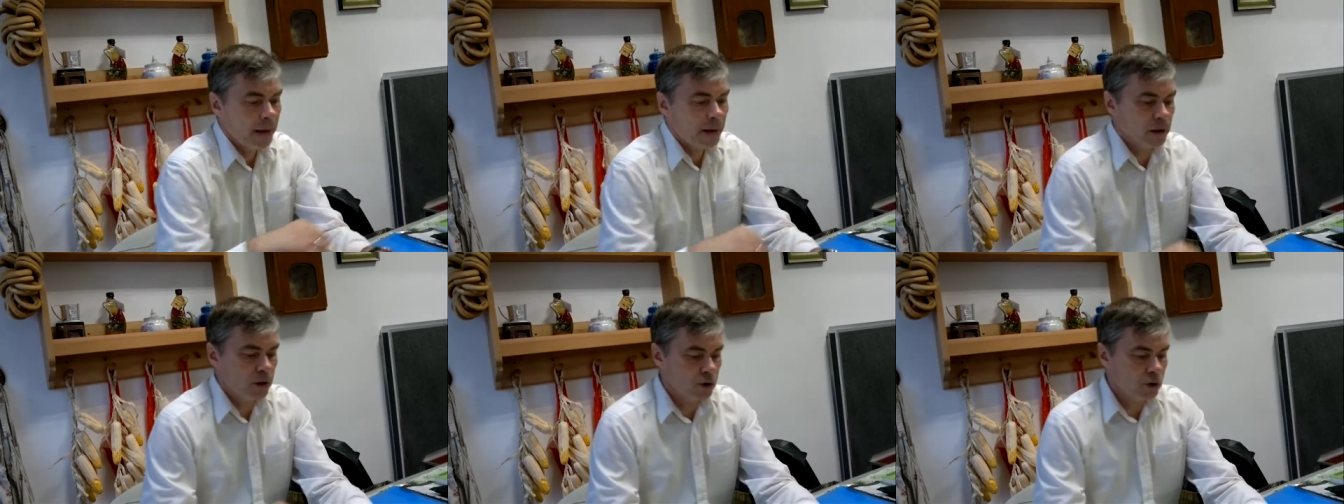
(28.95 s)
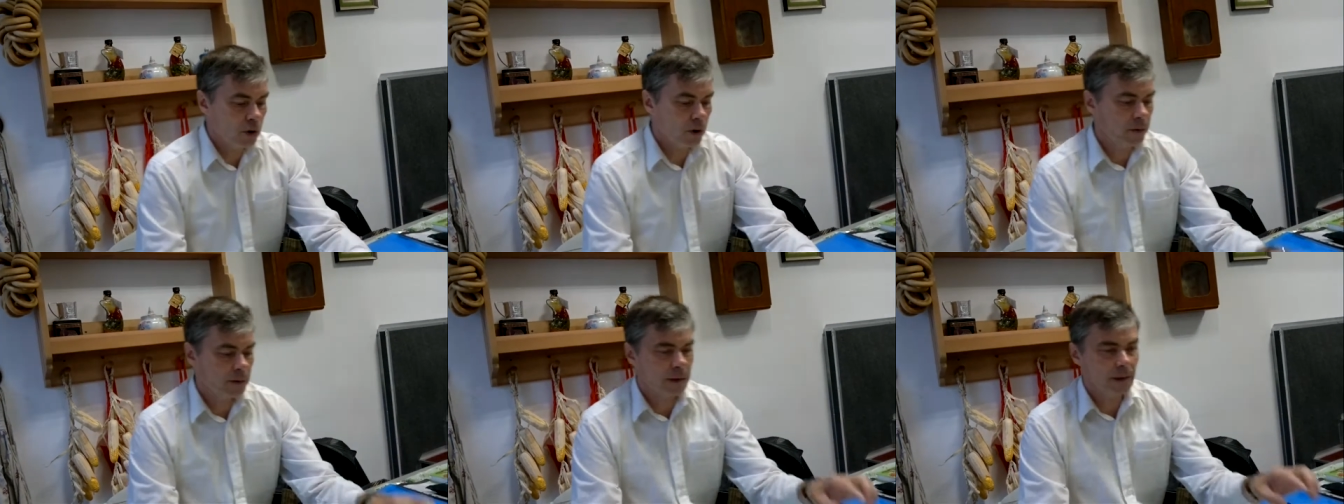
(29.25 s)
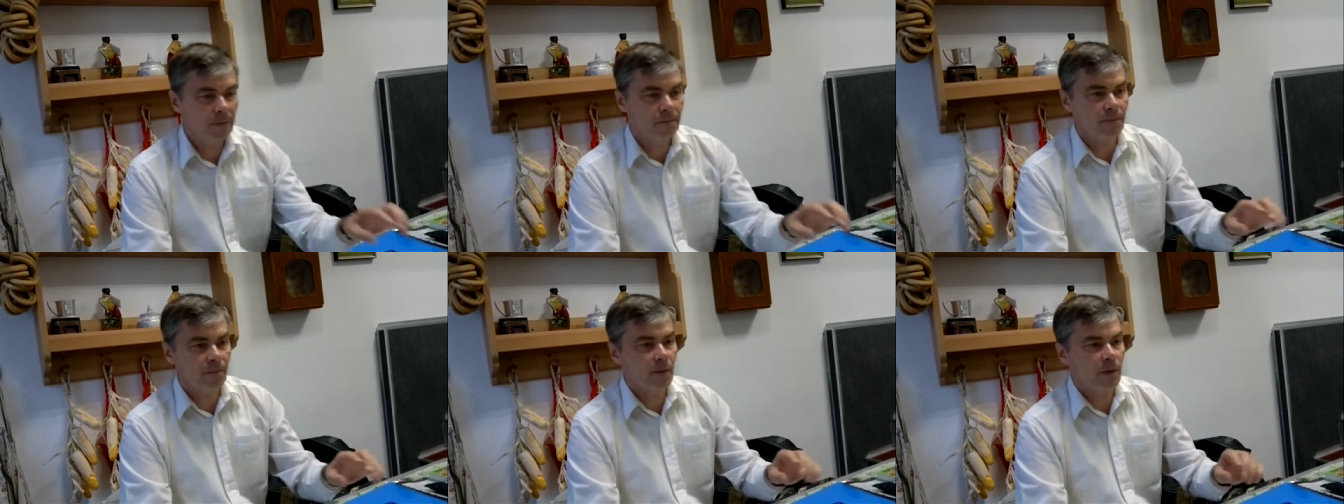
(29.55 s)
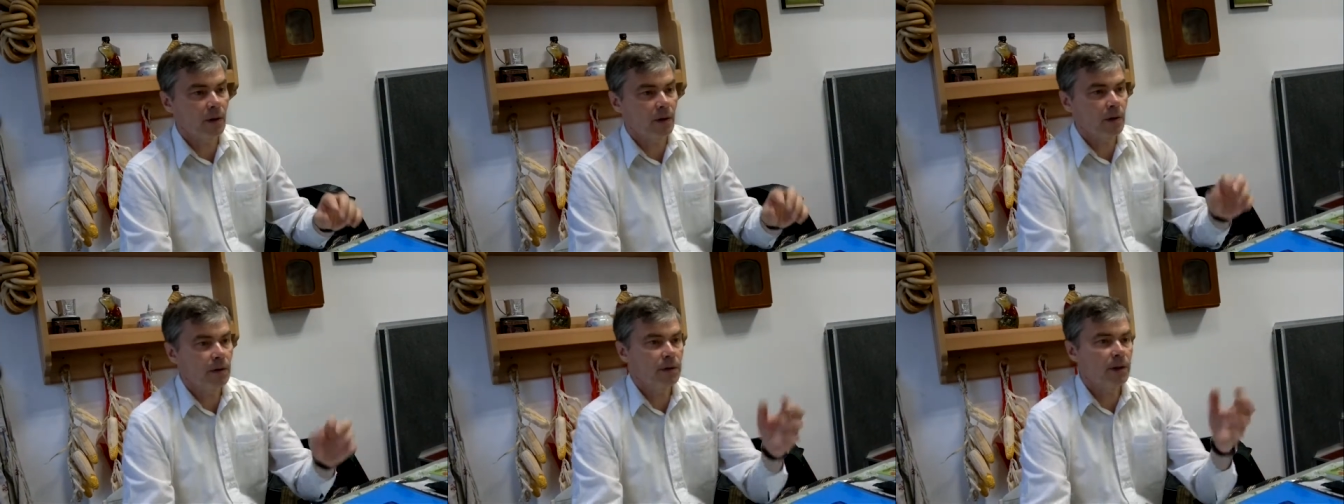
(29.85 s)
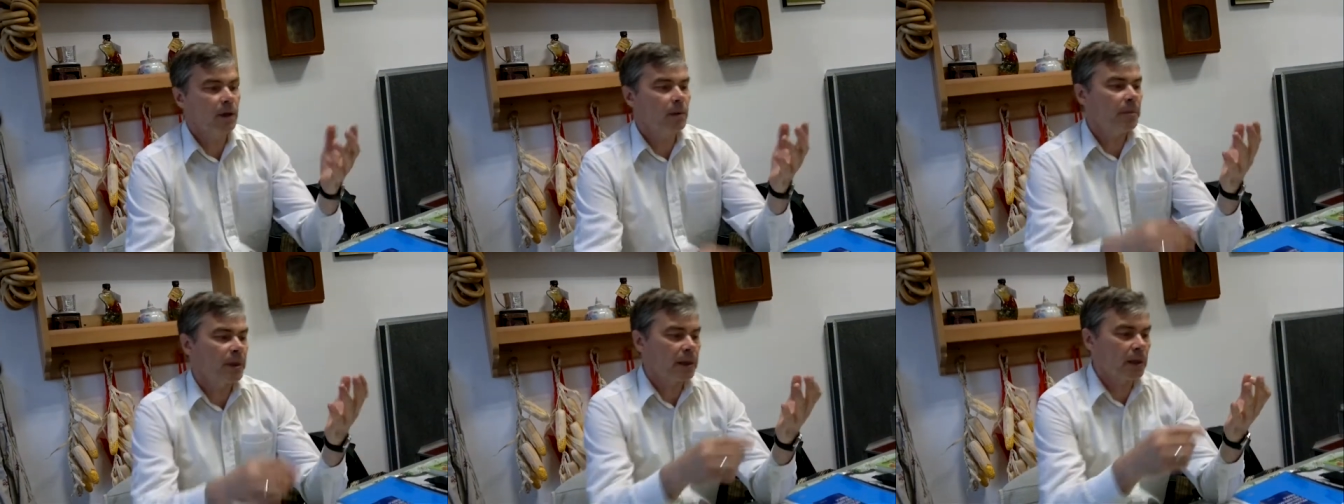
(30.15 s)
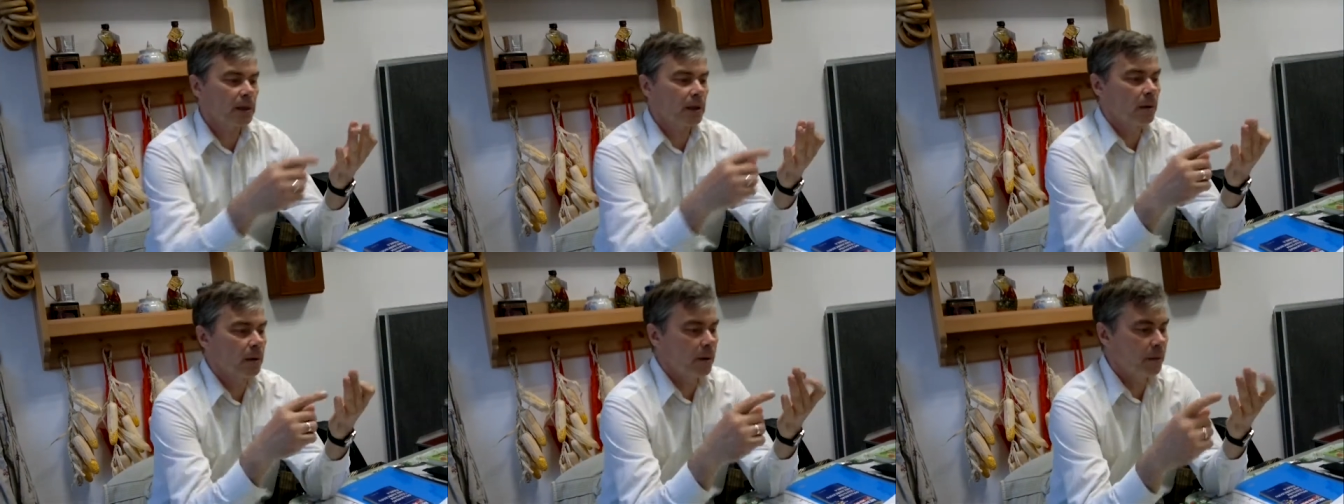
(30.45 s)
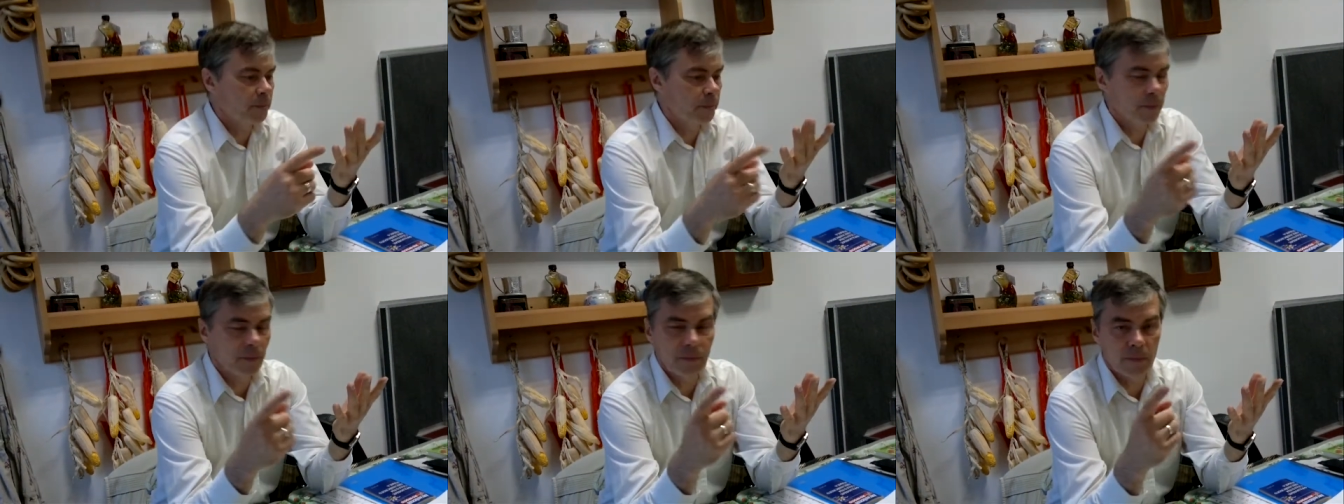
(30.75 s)
Хорошо, вот э, три
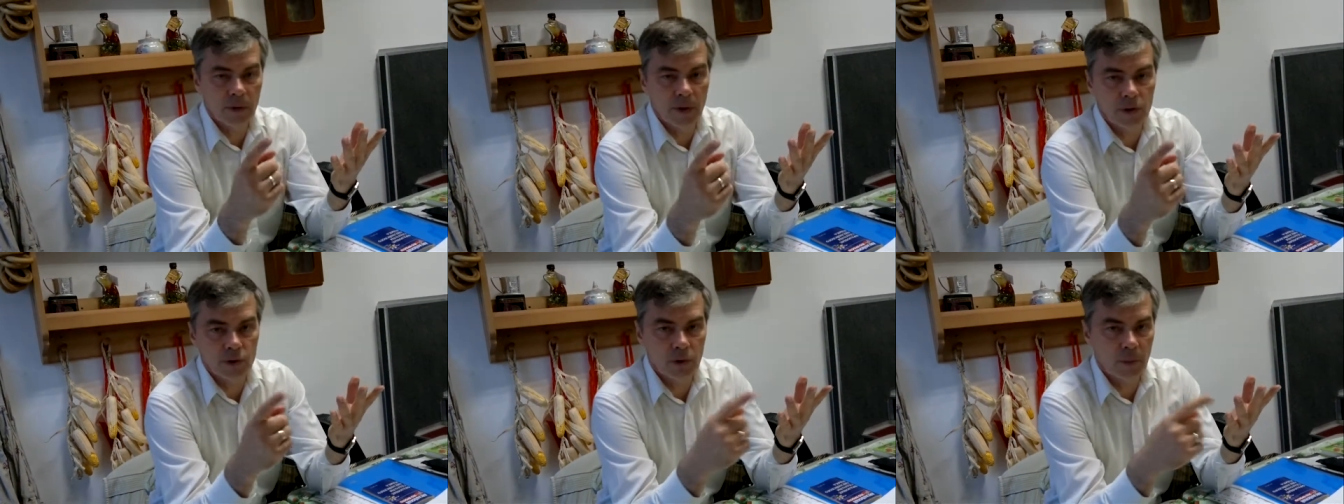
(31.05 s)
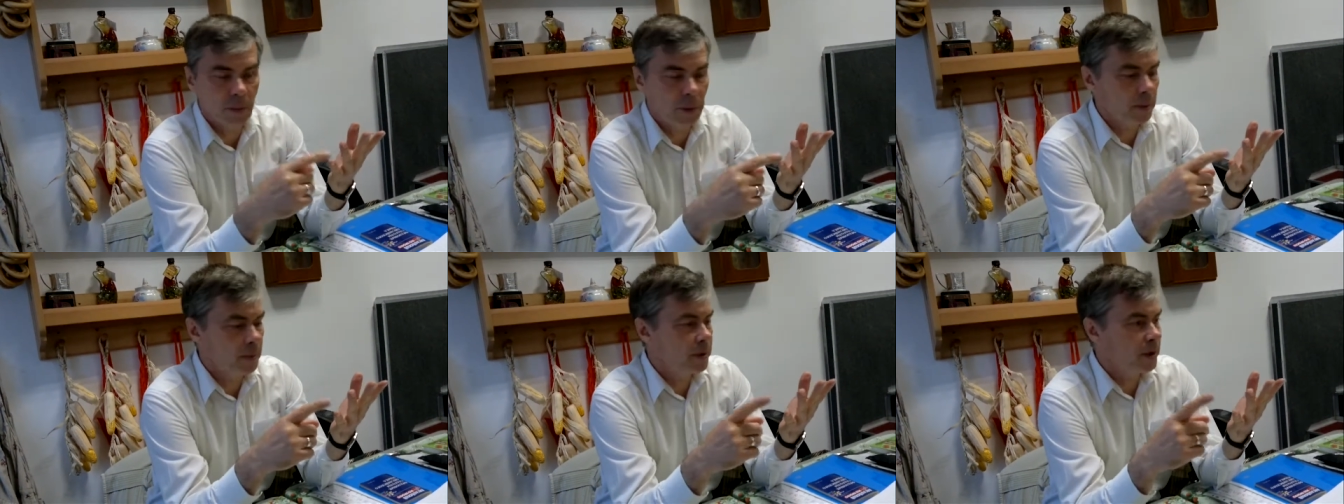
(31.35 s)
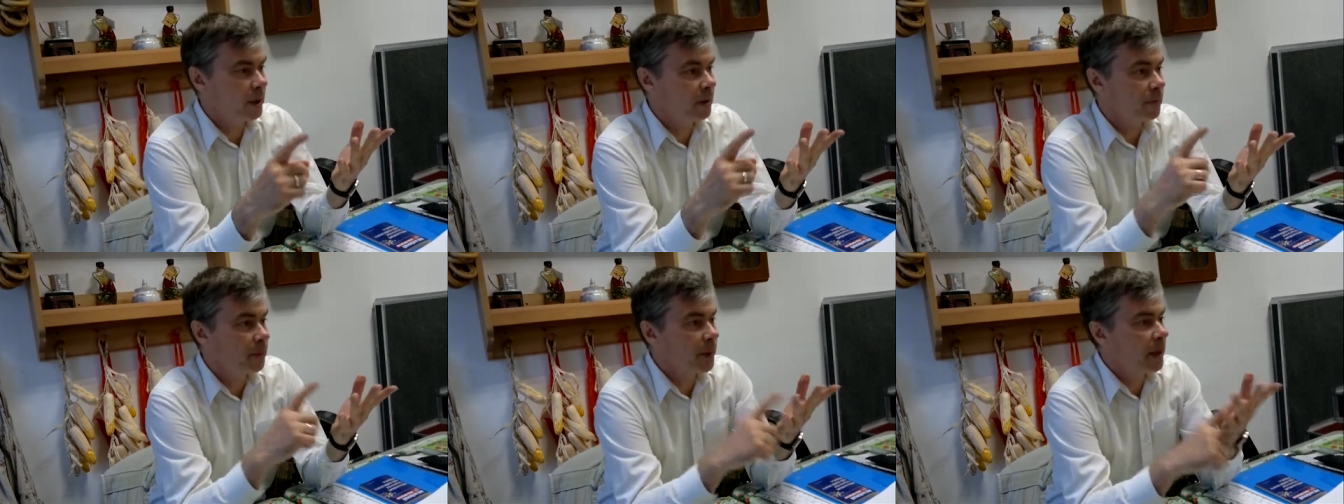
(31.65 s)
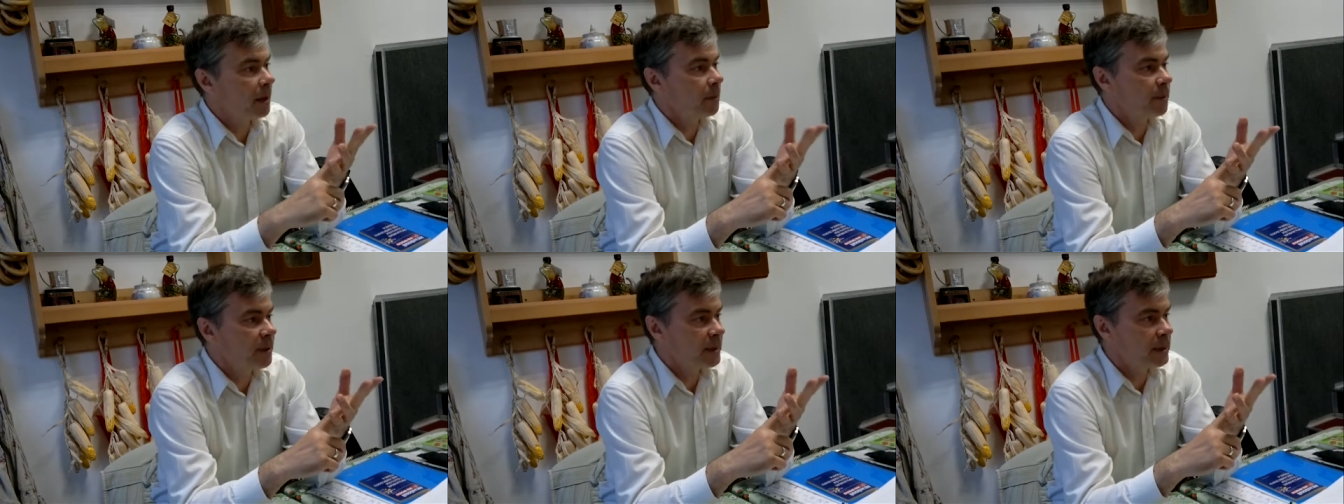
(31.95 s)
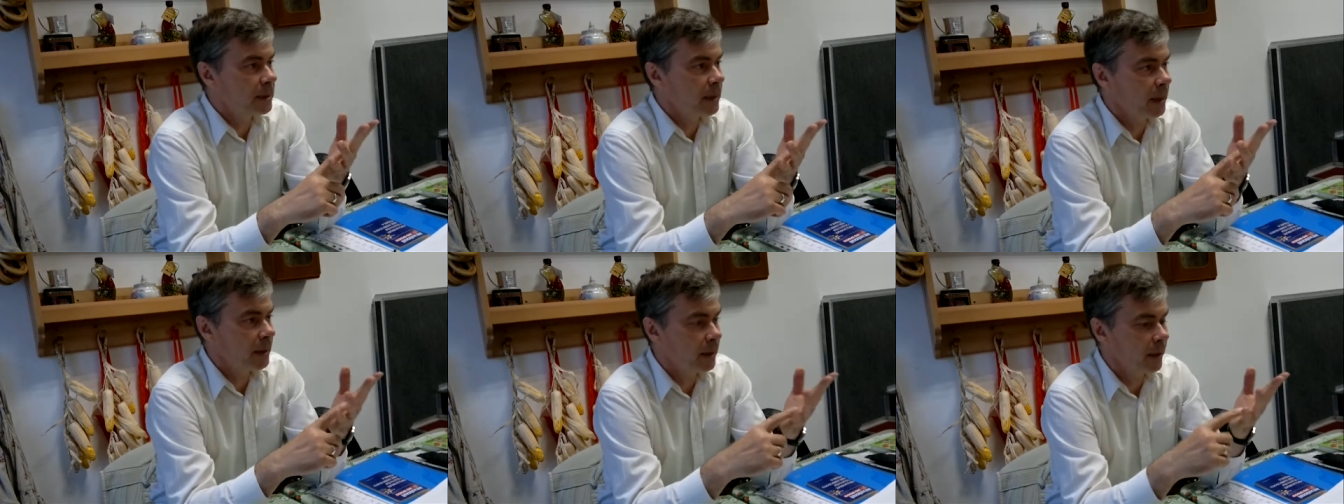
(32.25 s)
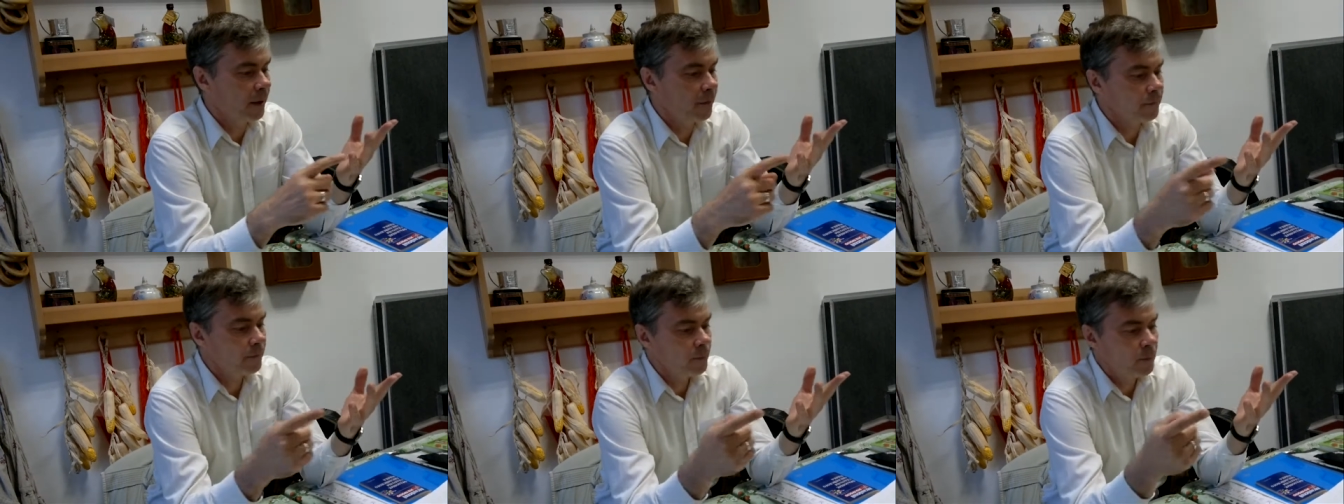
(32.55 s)
метода хочу применить при объяснении.